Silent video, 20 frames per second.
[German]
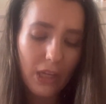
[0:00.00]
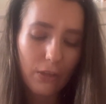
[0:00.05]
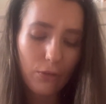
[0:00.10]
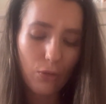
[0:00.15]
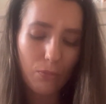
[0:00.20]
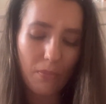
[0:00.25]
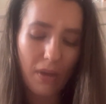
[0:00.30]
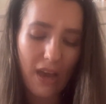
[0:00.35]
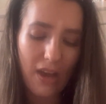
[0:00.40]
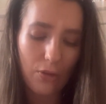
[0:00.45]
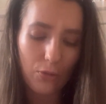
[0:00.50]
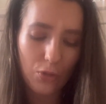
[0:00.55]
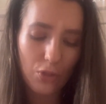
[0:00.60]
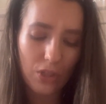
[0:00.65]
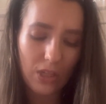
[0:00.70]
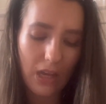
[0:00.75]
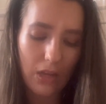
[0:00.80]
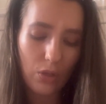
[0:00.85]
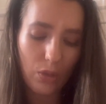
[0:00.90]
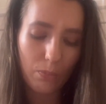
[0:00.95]
Für mehr
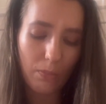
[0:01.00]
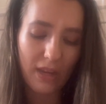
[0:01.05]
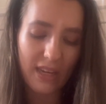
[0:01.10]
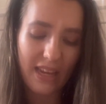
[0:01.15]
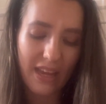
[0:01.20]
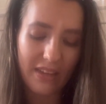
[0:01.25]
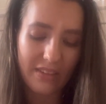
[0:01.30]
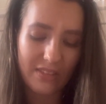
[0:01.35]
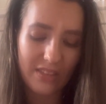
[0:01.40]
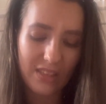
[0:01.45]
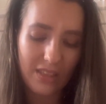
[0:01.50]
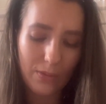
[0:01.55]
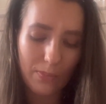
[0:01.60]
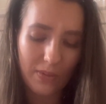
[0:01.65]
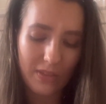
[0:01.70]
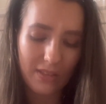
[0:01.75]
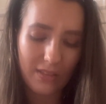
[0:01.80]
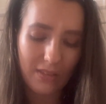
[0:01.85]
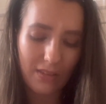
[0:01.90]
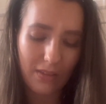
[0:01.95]
Ausstrahlung, Balea
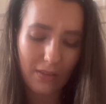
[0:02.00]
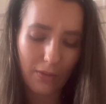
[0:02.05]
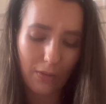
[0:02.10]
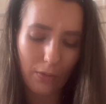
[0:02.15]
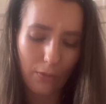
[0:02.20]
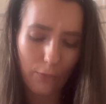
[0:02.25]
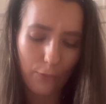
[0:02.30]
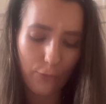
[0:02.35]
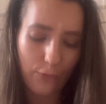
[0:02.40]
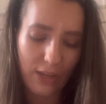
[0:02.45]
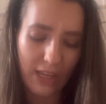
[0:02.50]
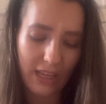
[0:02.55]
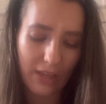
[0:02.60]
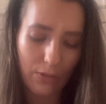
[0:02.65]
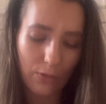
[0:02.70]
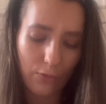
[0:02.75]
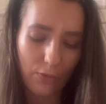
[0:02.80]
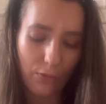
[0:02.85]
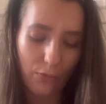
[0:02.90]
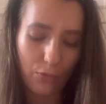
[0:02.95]
Gesichtsmasken pflegen
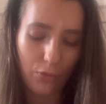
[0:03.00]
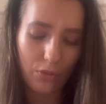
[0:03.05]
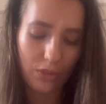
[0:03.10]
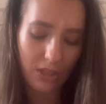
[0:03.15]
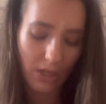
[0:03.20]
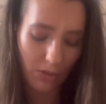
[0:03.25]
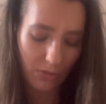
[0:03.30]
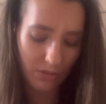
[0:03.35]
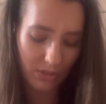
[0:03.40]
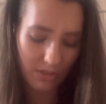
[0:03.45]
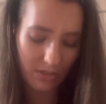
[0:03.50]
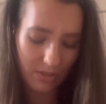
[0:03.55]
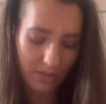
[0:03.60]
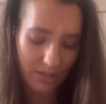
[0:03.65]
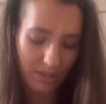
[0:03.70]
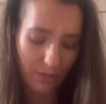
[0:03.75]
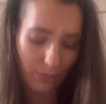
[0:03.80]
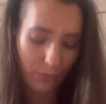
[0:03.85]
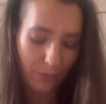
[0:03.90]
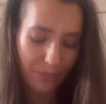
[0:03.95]
und verwöhnen die Haut
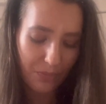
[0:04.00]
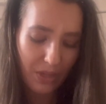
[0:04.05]
intensiv.